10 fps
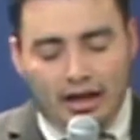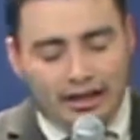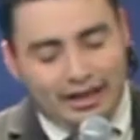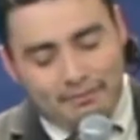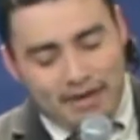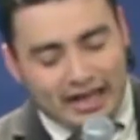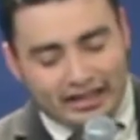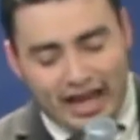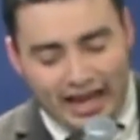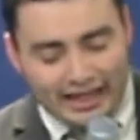La
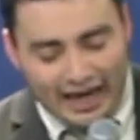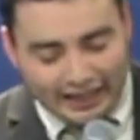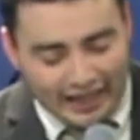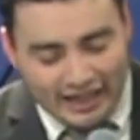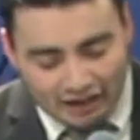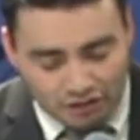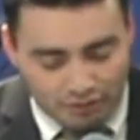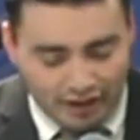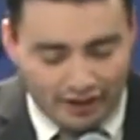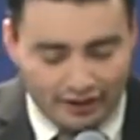magia en aquella
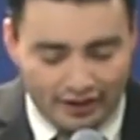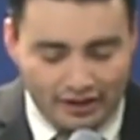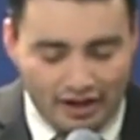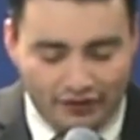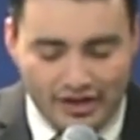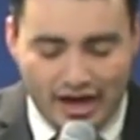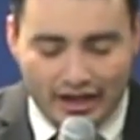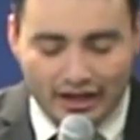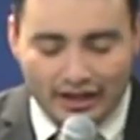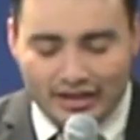ciudad y
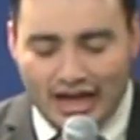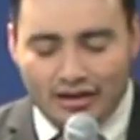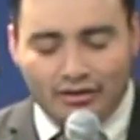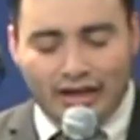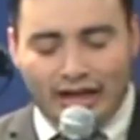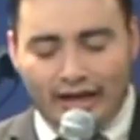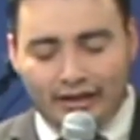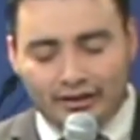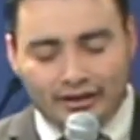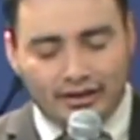había engañado a la
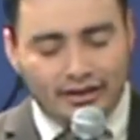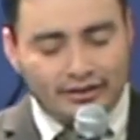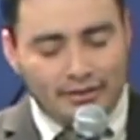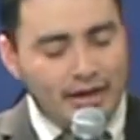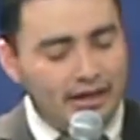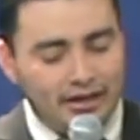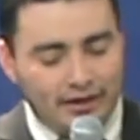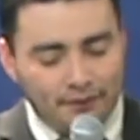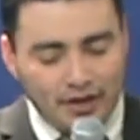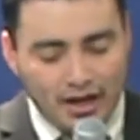gente de Samaria